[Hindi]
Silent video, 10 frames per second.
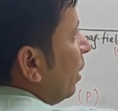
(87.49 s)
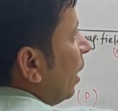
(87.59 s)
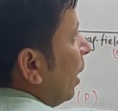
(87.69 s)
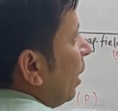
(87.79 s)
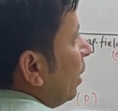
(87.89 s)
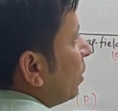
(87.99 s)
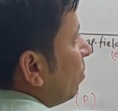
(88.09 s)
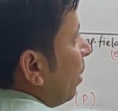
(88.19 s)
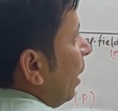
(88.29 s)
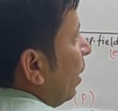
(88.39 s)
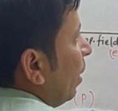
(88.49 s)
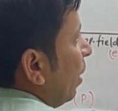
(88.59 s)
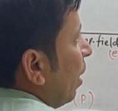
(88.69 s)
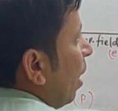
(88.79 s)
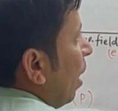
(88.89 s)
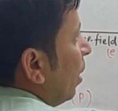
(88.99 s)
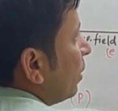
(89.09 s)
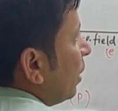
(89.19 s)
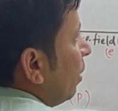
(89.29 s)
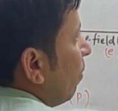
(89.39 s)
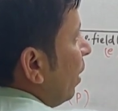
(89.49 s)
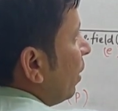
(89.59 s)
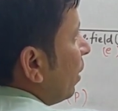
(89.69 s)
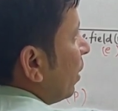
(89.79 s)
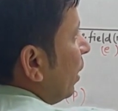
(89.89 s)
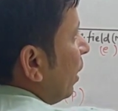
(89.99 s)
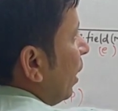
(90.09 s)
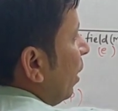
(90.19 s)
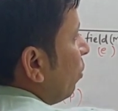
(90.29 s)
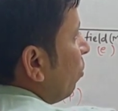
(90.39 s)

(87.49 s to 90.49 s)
यानी इसमें आर से डिवाइड कर देंगे